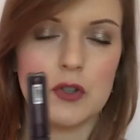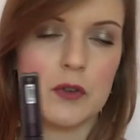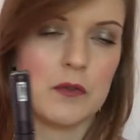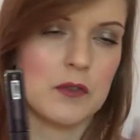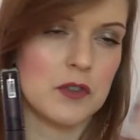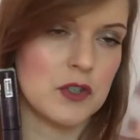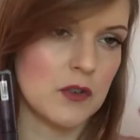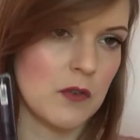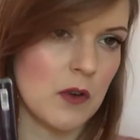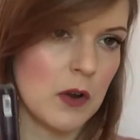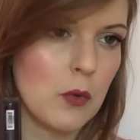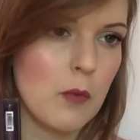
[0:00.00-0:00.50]
cioè
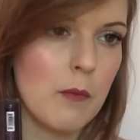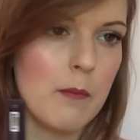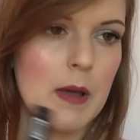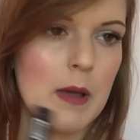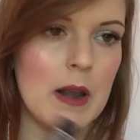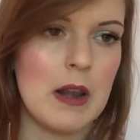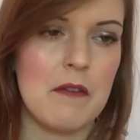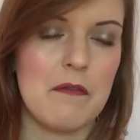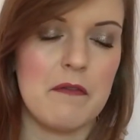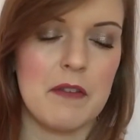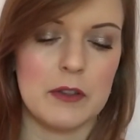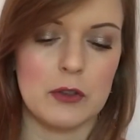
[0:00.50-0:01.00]
faceva anche un
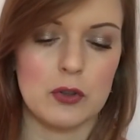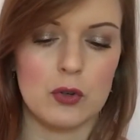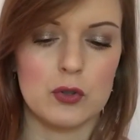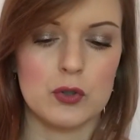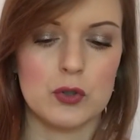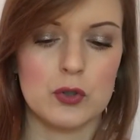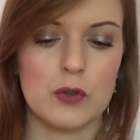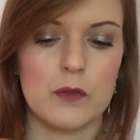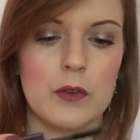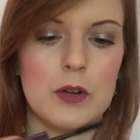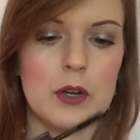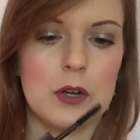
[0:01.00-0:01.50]
bel effetto, lo
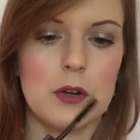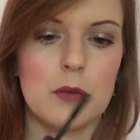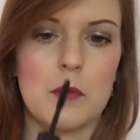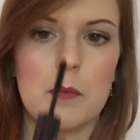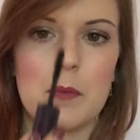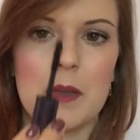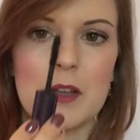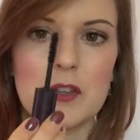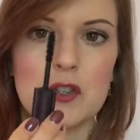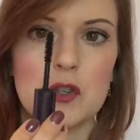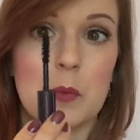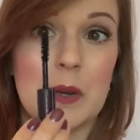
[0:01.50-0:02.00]
scovolino
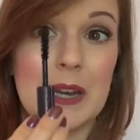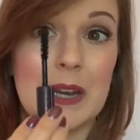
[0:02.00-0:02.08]
mi piace